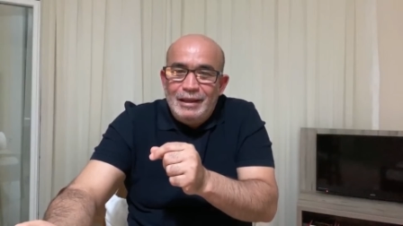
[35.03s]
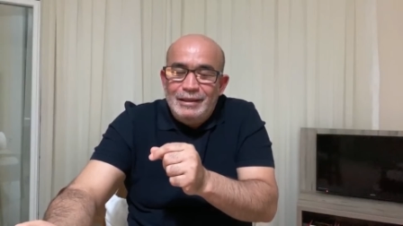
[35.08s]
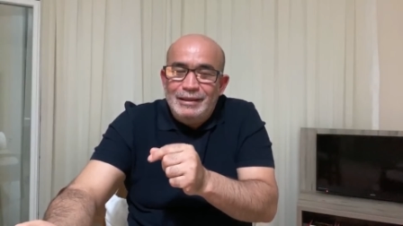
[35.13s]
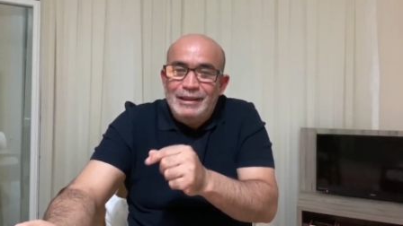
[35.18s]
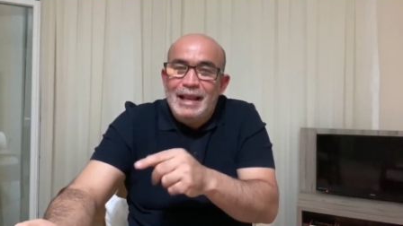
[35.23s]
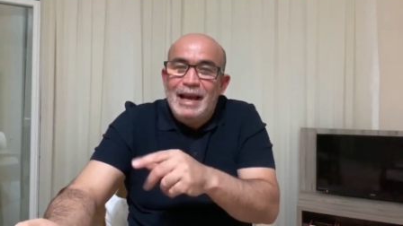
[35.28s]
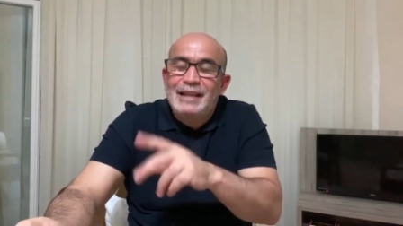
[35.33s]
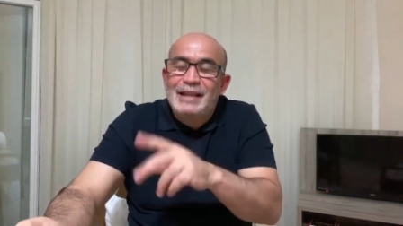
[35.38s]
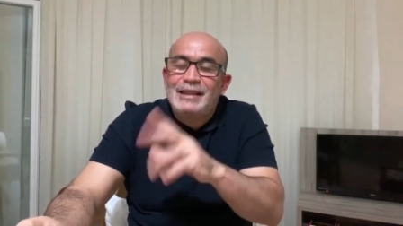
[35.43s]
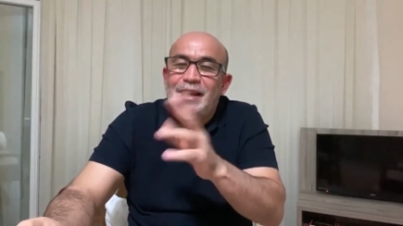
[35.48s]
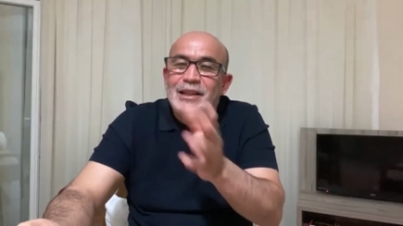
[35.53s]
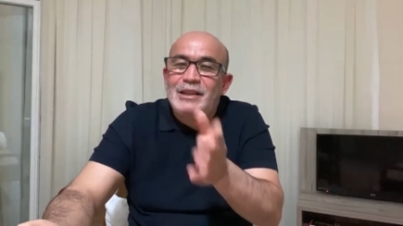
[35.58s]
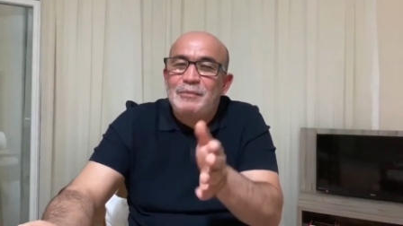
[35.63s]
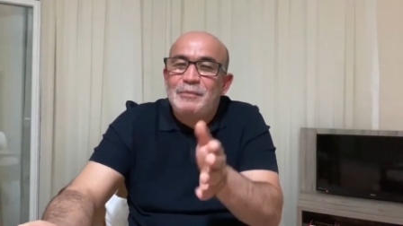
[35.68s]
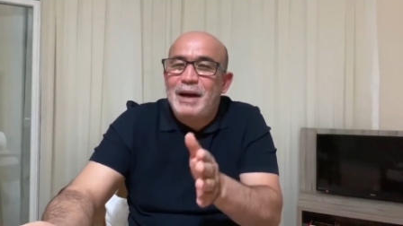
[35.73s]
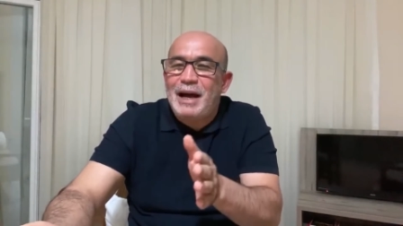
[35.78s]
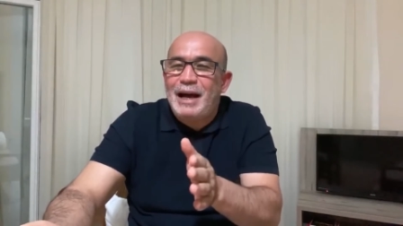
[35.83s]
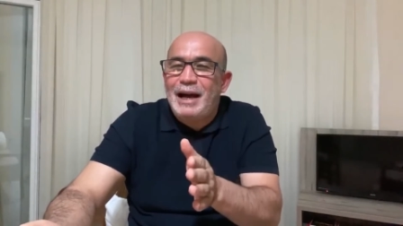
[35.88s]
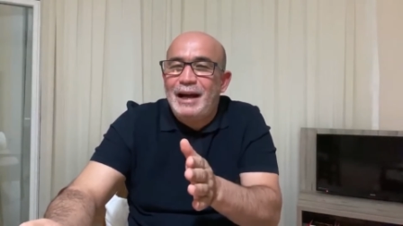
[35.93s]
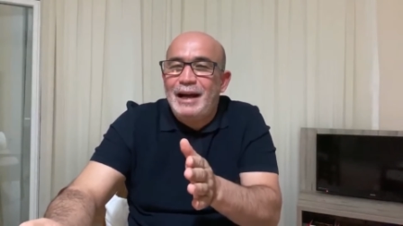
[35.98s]
لا
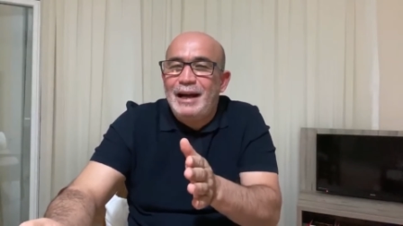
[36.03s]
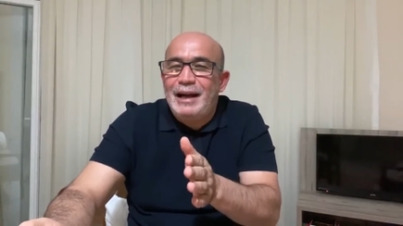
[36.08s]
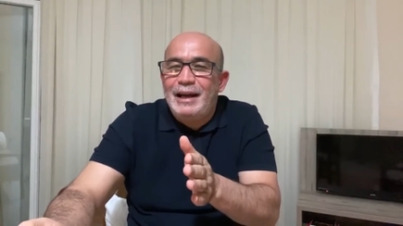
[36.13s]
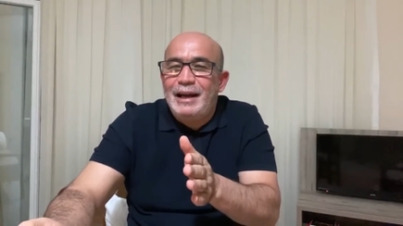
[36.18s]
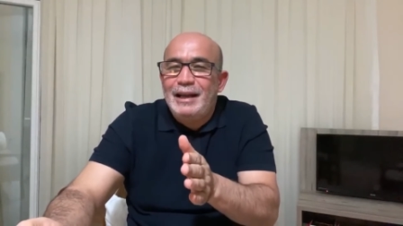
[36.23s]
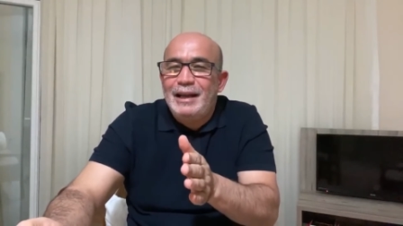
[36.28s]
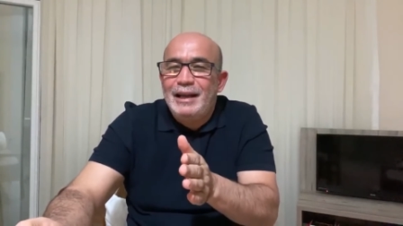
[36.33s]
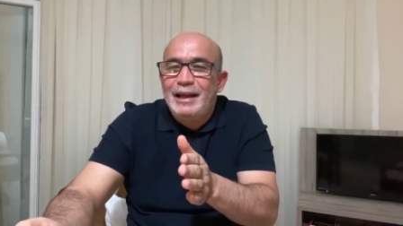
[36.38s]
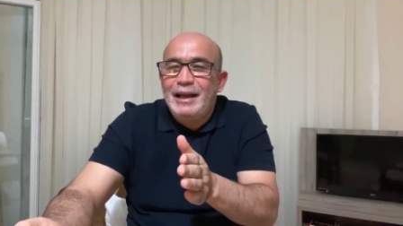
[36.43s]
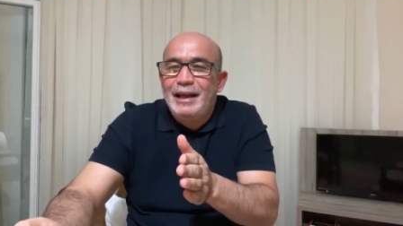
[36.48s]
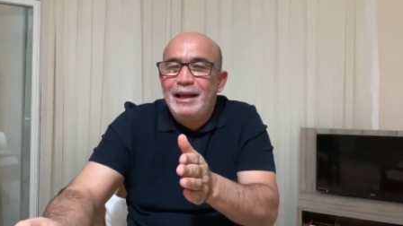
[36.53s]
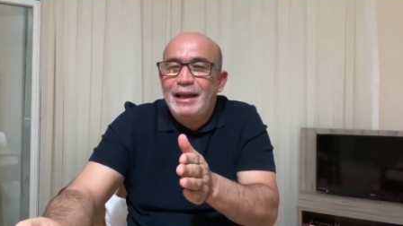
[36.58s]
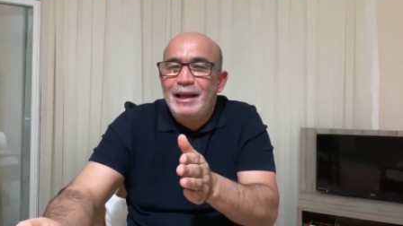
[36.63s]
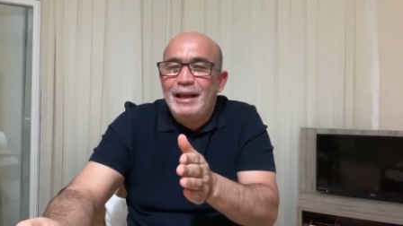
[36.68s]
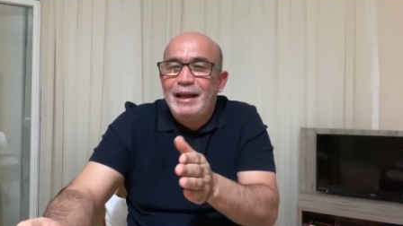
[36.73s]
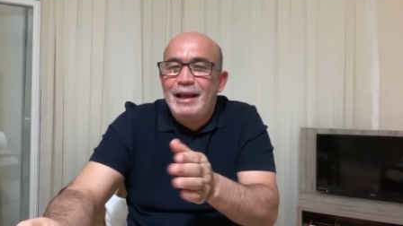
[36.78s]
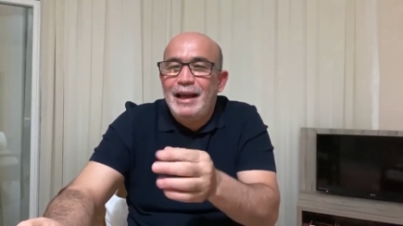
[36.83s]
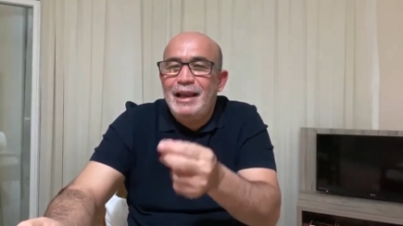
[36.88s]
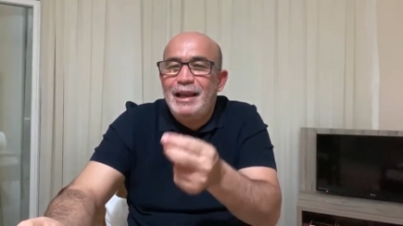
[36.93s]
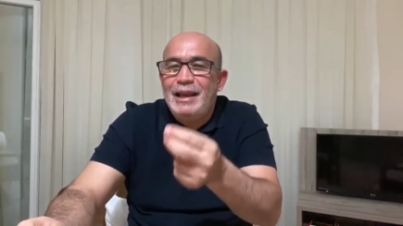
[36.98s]
تطبع
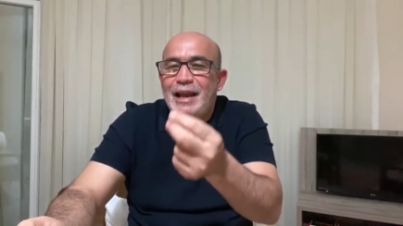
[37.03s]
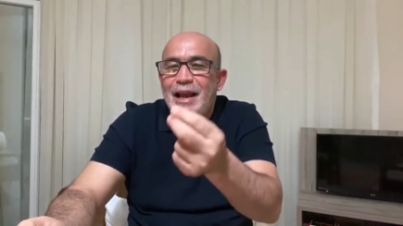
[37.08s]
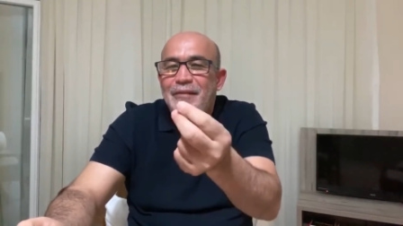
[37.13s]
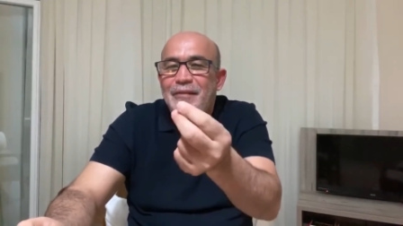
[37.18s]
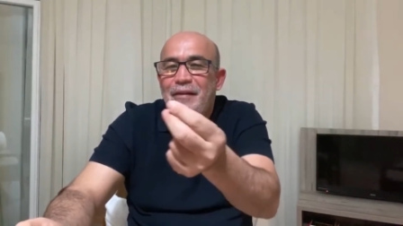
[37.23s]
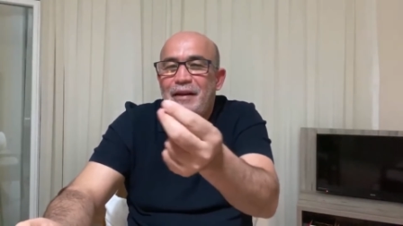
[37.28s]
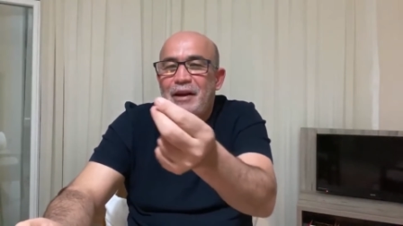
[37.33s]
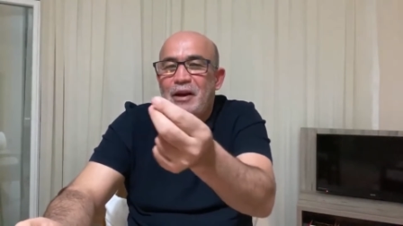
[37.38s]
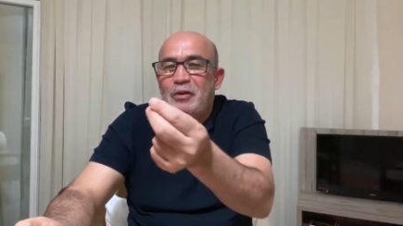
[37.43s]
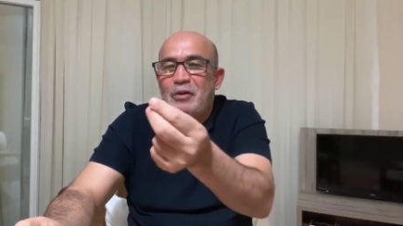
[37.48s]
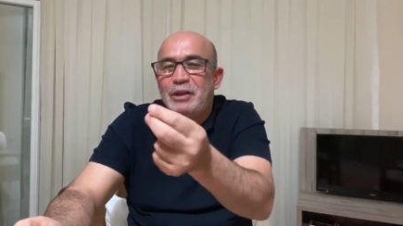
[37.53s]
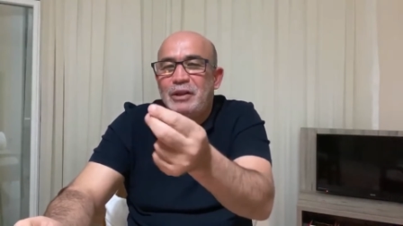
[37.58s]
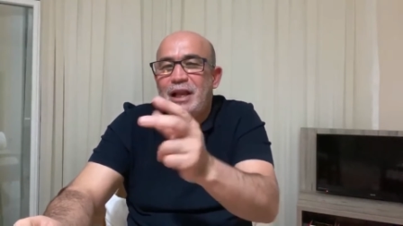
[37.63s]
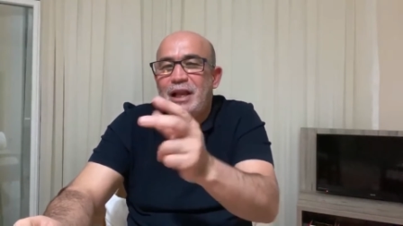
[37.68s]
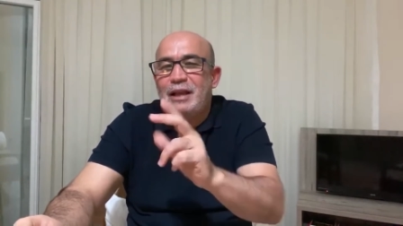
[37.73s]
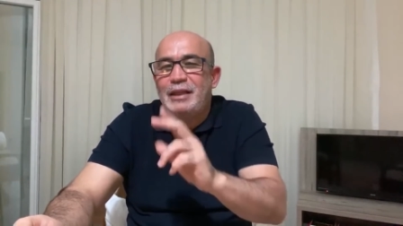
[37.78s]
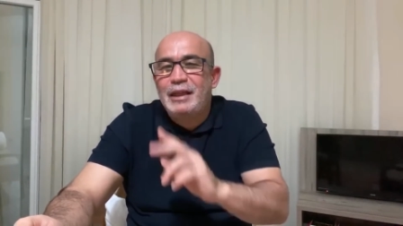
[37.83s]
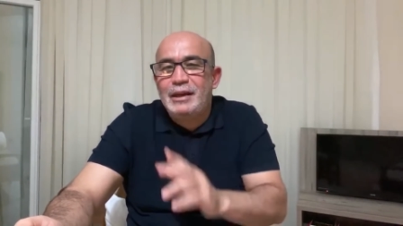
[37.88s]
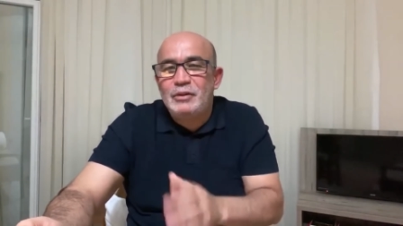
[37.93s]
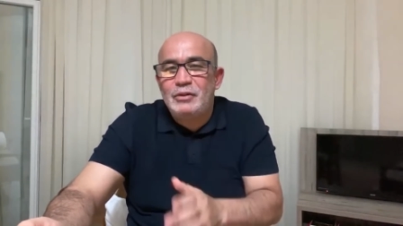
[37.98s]
الا 2000 او
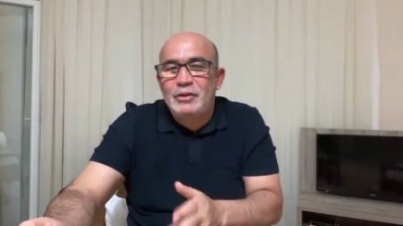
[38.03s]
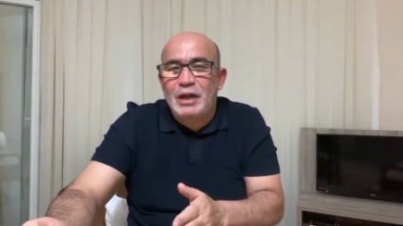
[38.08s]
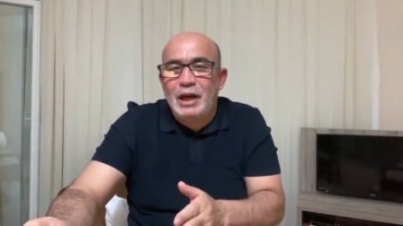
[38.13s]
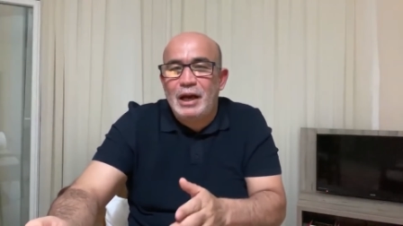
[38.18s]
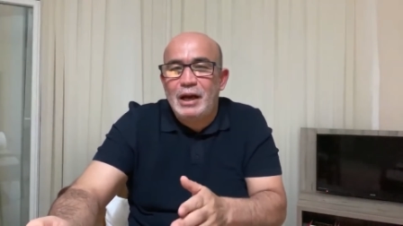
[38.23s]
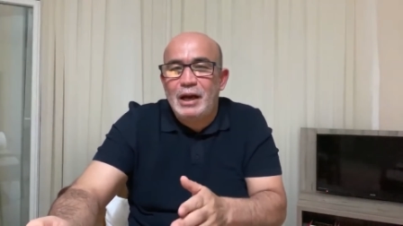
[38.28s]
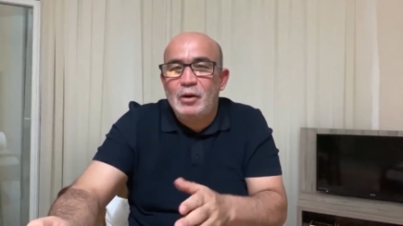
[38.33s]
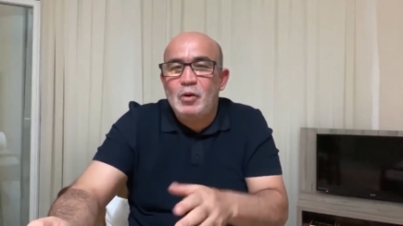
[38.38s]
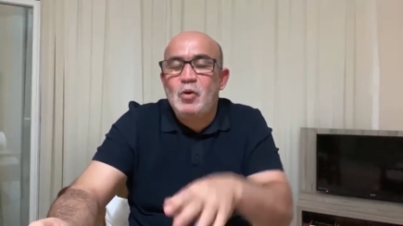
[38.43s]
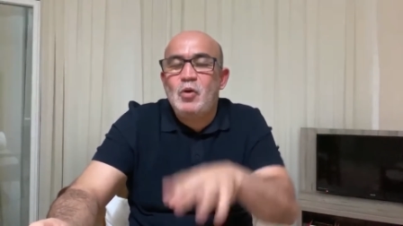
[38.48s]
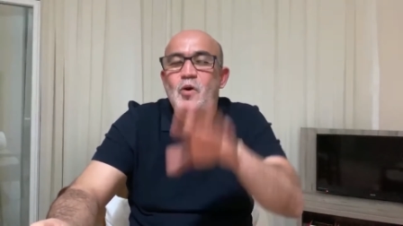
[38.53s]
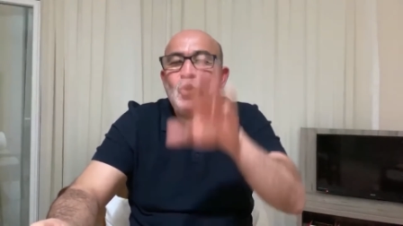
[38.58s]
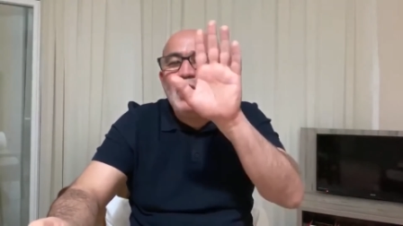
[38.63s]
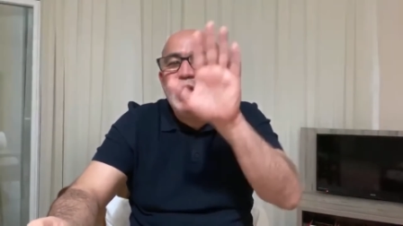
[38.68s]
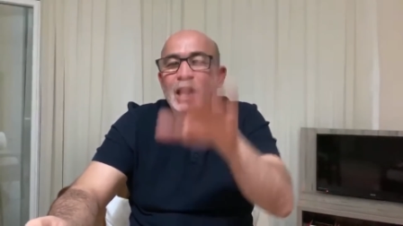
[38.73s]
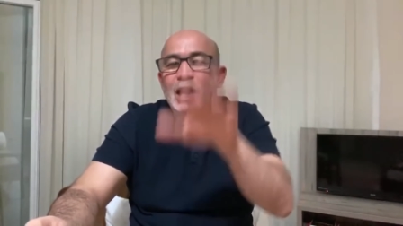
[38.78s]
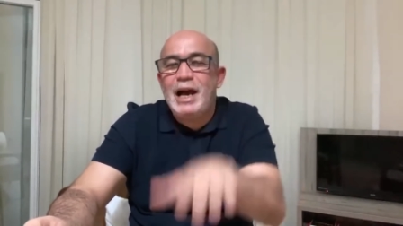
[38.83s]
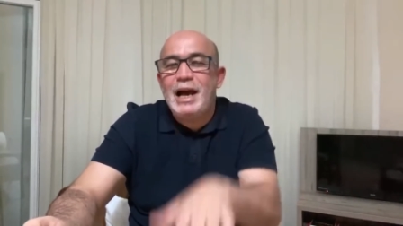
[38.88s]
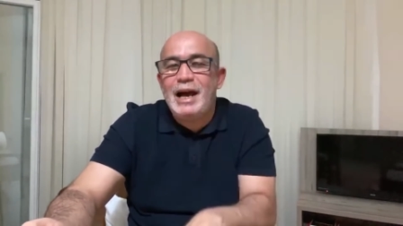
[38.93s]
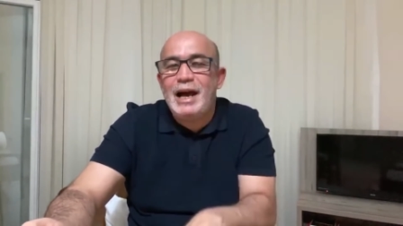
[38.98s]
3 نسخه
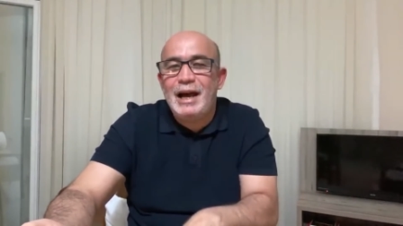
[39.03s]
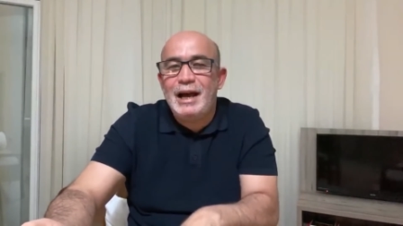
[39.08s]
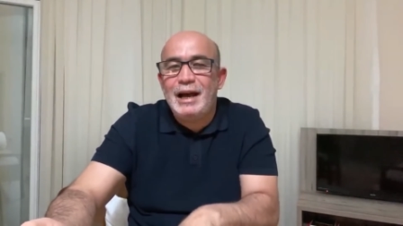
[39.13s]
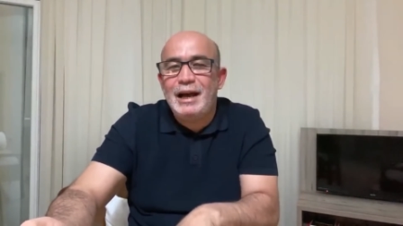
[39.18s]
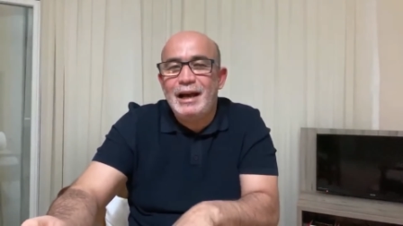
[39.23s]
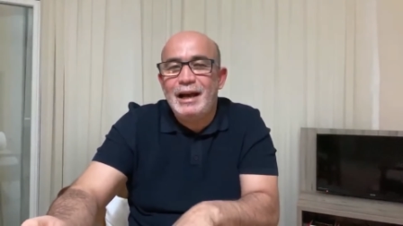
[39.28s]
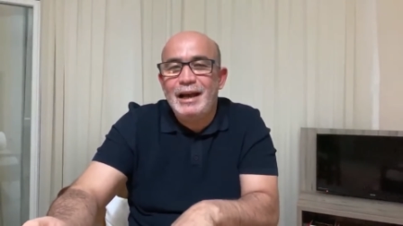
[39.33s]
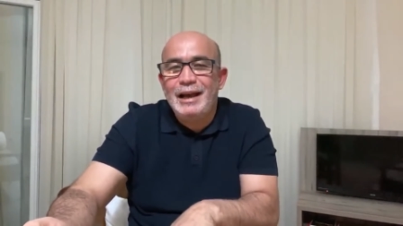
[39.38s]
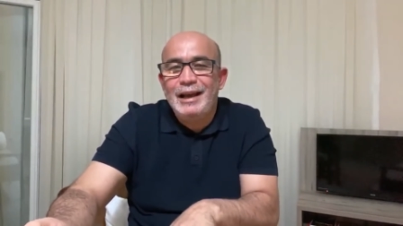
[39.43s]
وكلها